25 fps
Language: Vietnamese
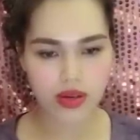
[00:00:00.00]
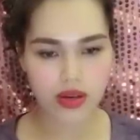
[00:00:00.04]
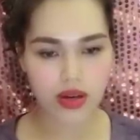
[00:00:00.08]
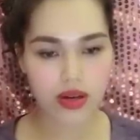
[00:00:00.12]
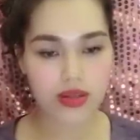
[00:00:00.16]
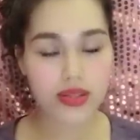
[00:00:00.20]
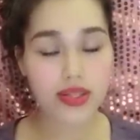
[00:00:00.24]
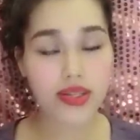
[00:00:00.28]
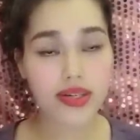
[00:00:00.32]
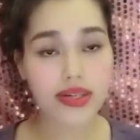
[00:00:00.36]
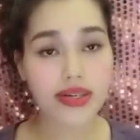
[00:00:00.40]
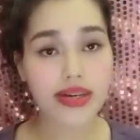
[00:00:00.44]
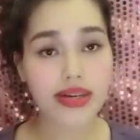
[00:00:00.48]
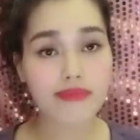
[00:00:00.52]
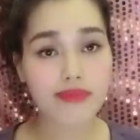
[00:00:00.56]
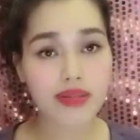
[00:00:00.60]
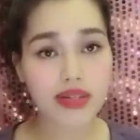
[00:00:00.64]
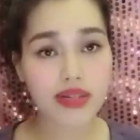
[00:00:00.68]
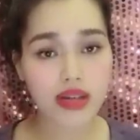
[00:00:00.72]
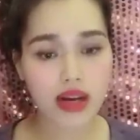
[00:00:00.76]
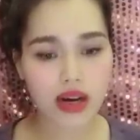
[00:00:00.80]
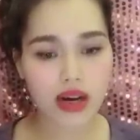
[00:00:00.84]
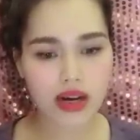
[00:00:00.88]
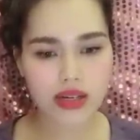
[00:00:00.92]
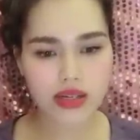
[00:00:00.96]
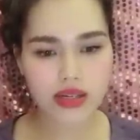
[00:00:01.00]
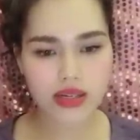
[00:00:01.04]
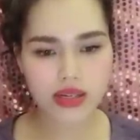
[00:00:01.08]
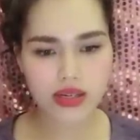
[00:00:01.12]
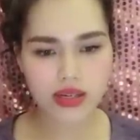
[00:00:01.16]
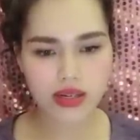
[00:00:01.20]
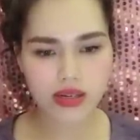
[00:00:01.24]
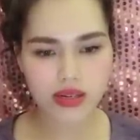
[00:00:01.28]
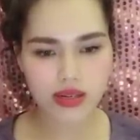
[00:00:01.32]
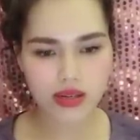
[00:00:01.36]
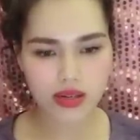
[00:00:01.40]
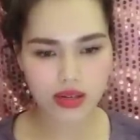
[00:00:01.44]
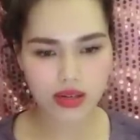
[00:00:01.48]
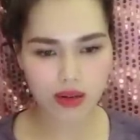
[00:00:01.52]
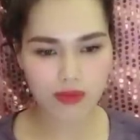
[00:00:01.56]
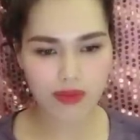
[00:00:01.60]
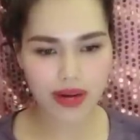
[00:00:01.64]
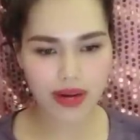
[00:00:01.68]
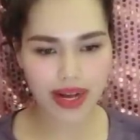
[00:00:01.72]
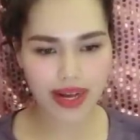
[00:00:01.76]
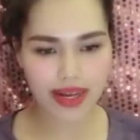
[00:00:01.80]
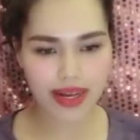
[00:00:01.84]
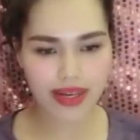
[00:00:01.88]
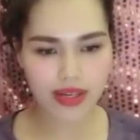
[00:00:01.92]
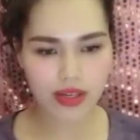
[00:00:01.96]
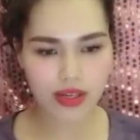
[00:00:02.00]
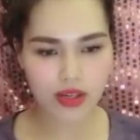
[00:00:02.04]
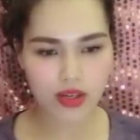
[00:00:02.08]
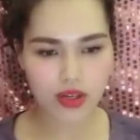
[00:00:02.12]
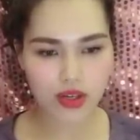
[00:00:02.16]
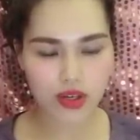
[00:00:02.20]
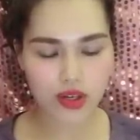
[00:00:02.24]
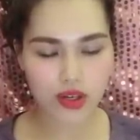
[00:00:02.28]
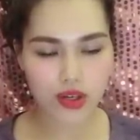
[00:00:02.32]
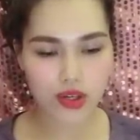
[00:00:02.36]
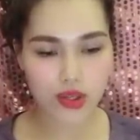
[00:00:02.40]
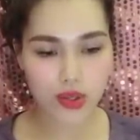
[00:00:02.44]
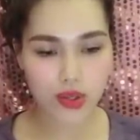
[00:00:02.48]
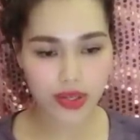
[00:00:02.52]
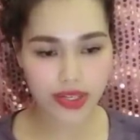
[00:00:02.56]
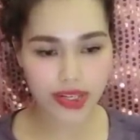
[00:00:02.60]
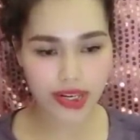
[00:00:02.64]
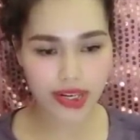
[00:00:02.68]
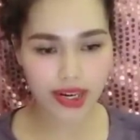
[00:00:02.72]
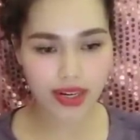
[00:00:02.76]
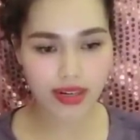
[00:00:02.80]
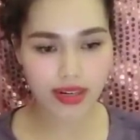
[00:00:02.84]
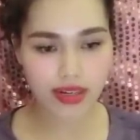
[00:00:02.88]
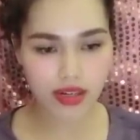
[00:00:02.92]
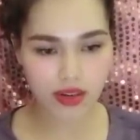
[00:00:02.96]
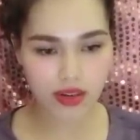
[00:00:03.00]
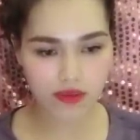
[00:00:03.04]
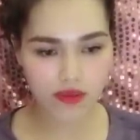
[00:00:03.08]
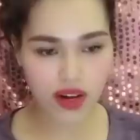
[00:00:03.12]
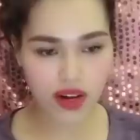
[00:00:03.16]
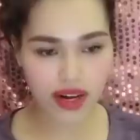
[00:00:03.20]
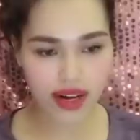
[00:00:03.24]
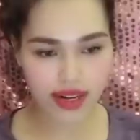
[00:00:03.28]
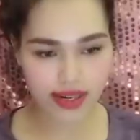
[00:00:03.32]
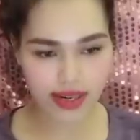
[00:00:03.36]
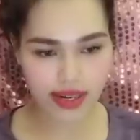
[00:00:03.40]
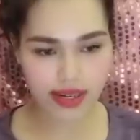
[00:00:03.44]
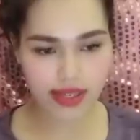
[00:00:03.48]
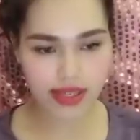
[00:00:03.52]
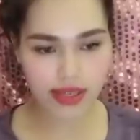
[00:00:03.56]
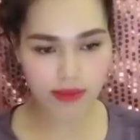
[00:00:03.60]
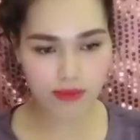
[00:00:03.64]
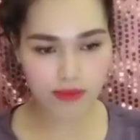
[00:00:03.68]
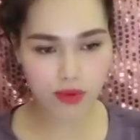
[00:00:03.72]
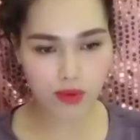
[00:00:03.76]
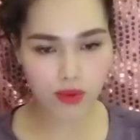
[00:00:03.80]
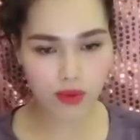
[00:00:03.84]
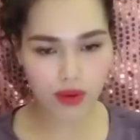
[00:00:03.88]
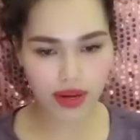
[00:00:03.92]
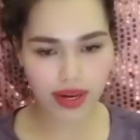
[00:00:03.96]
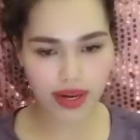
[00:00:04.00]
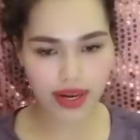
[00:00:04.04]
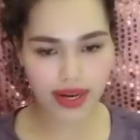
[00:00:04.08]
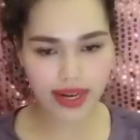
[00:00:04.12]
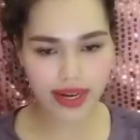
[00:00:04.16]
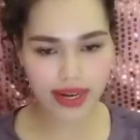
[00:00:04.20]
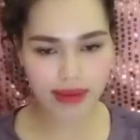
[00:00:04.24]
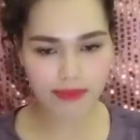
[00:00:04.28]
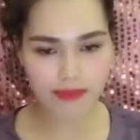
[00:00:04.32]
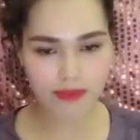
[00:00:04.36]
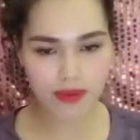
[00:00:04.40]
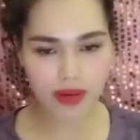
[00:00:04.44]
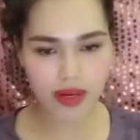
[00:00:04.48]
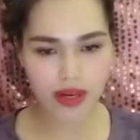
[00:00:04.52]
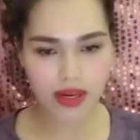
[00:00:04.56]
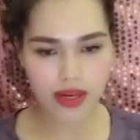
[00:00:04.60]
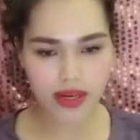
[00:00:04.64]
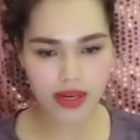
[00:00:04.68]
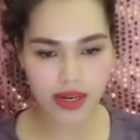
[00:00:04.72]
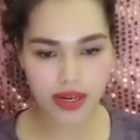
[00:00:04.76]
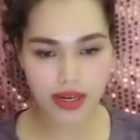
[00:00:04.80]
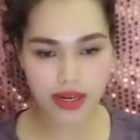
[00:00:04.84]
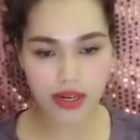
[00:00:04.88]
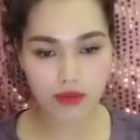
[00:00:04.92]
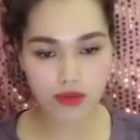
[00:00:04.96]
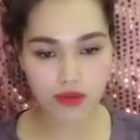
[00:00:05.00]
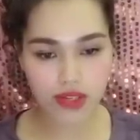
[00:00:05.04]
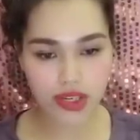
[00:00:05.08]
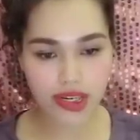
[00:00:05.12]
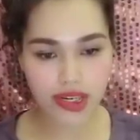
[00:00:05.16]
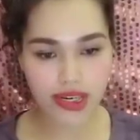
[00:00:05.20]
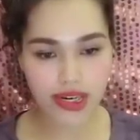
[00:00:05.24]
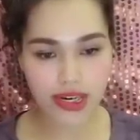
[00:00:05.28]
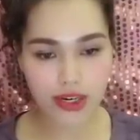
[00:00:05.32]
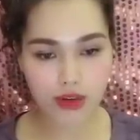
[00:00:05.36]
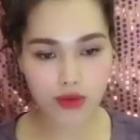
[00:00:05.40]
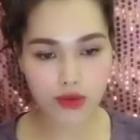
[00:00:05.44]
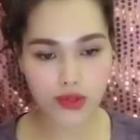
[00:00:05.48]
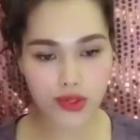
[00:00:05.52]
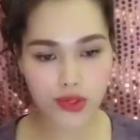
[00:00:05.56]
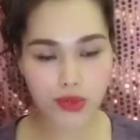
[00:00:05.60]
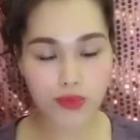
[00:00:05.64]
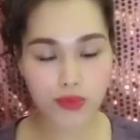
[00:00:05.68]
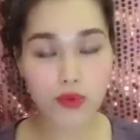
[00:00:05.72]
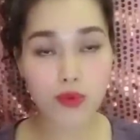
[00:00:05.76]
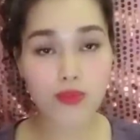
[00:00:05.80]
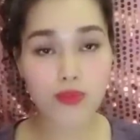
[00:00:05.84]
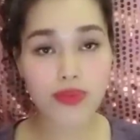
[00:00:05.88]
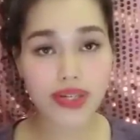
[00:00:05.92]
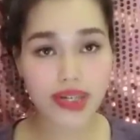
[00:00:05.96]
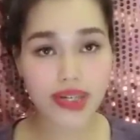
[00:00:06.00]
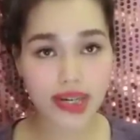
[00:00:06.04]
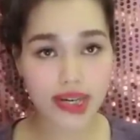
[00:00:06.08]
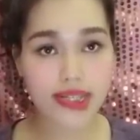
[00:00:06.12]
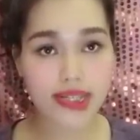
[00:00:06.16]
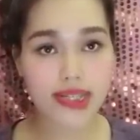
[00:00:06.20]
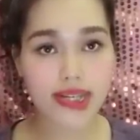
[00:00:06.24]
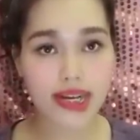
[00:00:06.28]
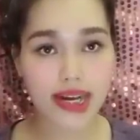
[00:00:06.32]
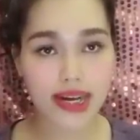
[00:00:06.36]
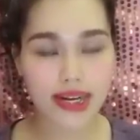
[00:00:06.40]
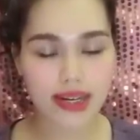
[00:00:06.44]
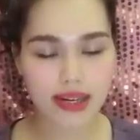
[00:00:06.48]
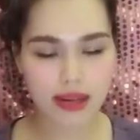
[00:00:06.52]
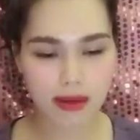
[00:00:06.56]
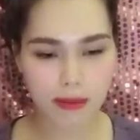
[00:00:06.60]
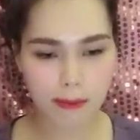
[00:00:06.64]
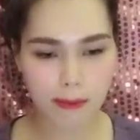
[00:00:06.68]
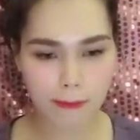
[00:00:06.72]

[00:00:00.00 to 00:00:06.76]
Có gì các em cứ nói, không ngại, tôi sẽ căn cứ vào khả năng tiếp thu của các em để điều chỉnh lại nội dung cũng như cách giảng.